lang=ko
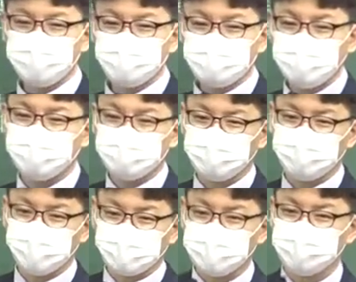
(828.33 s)
제약된다는
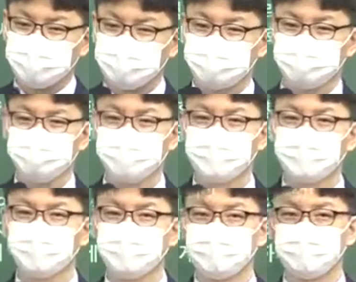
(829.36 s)
말을 많이 쓰거든요.
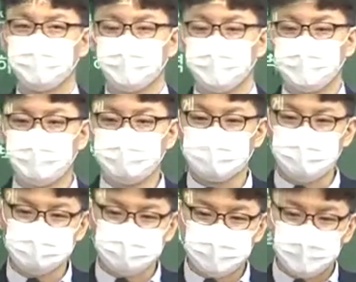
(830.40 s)
왜냐, 나는
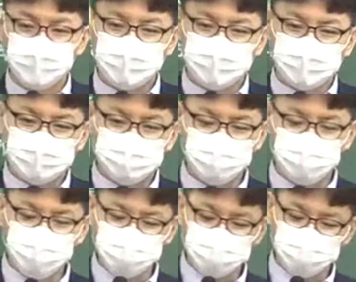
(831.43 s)
아주
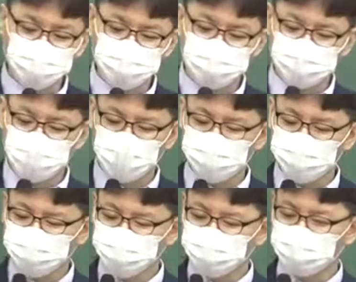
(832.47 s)
보험회사가 굉장히
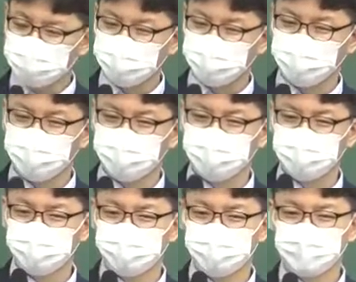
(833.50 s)
합리적 선택을
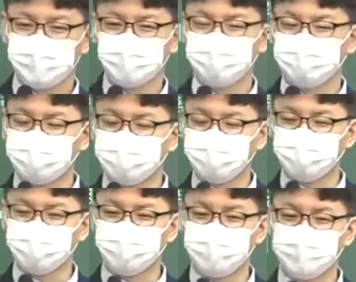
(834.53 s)
하려면
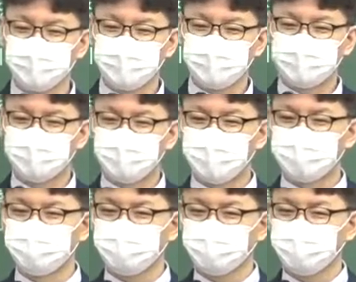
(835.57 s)
건강하고 뭐
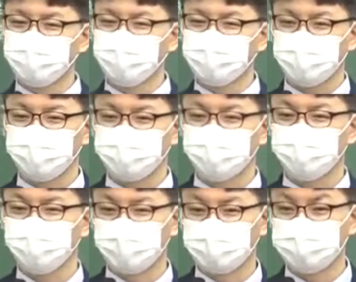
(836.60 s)
안전하게 행동한 사람 보험
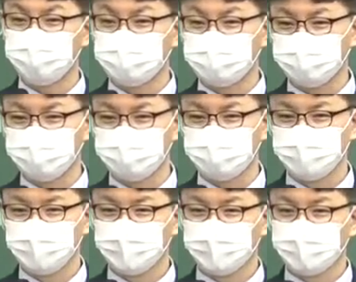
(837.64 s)
가입 시킬 거예요.
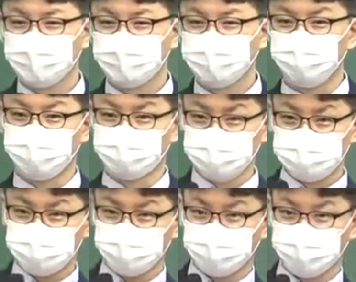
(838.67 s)
근데 모르는
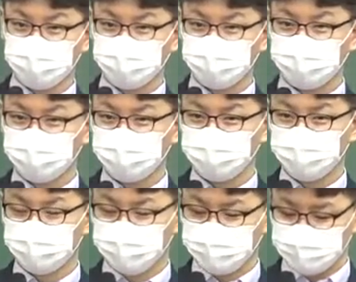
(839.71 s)
거야 말 그대로.
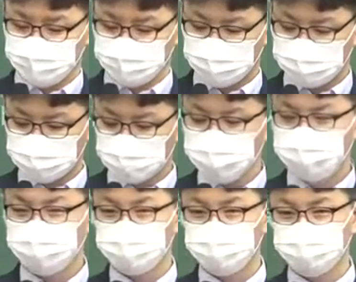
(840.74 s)
그래서 합리적인